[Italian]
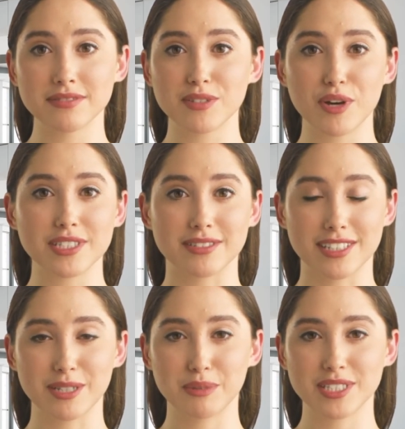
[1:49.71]

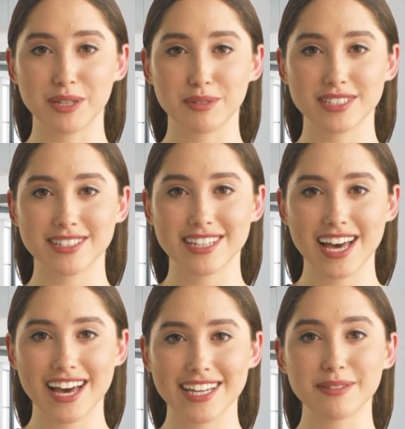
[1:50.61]
Questi si potrà
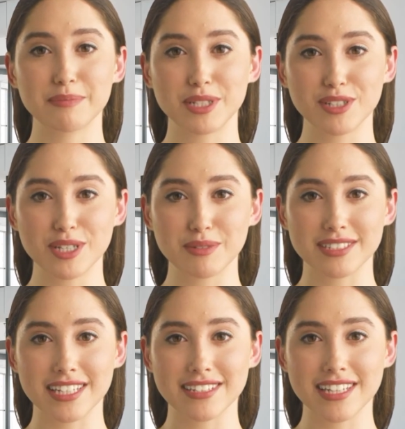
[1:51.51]
posizionare in piccoli
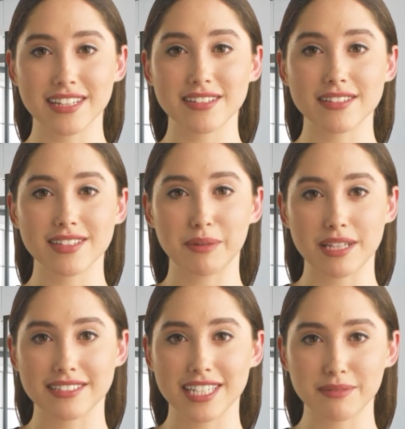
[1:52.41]
vasetti, da
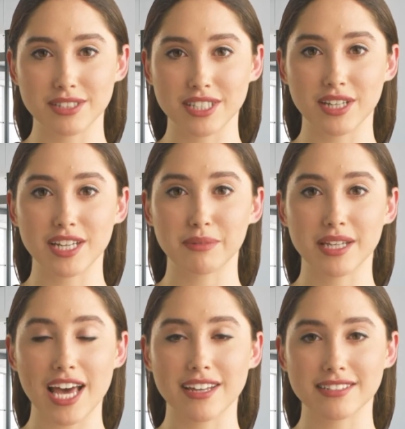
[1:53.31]
mettere vicino alle
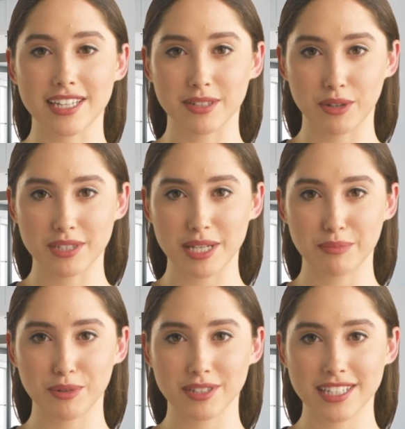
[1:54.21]
piante o nei
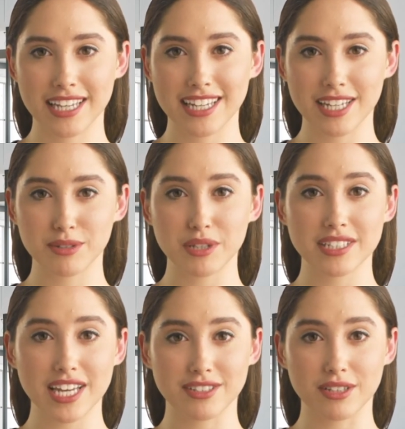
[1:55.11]
punti in cui
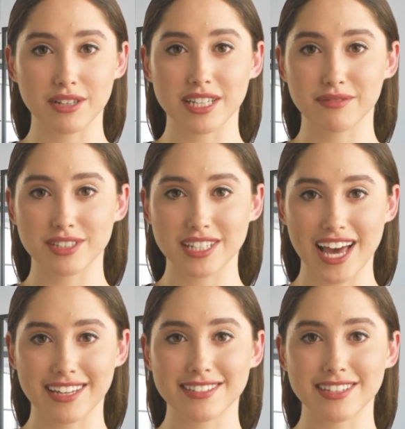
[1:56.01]
tendono ad
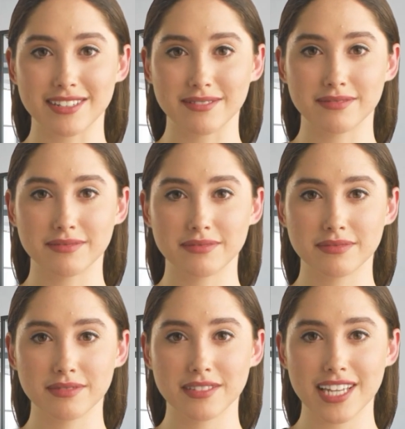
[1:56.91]
avvicinarsi.
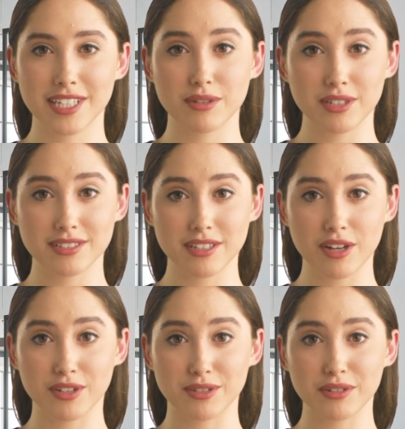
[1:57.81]
In questo
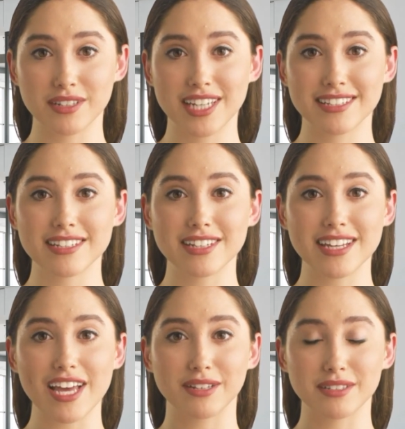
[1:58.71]
modo li si
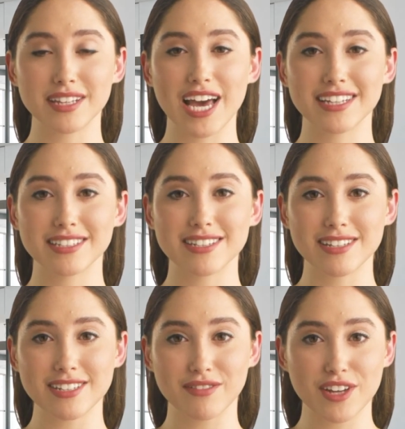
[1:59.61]
terrà lontani
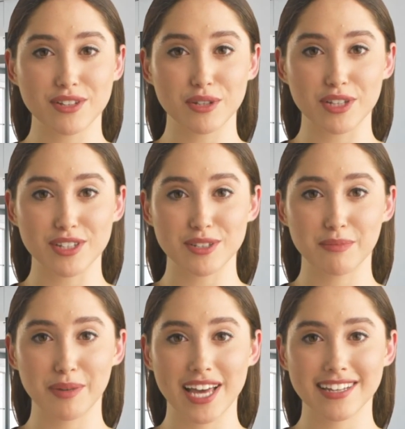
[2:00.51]
senza far loro
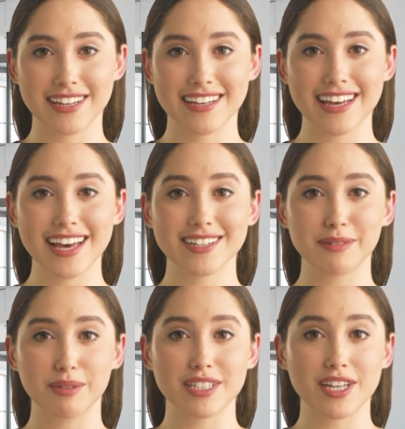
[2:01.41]
alcun male e
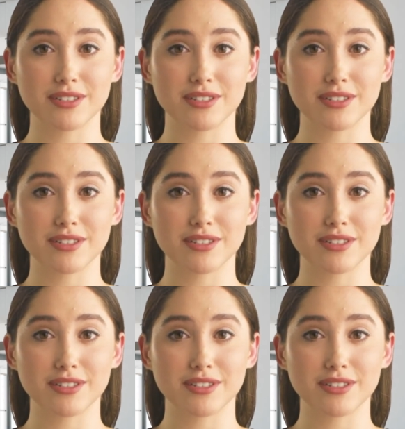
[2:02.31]
si potrà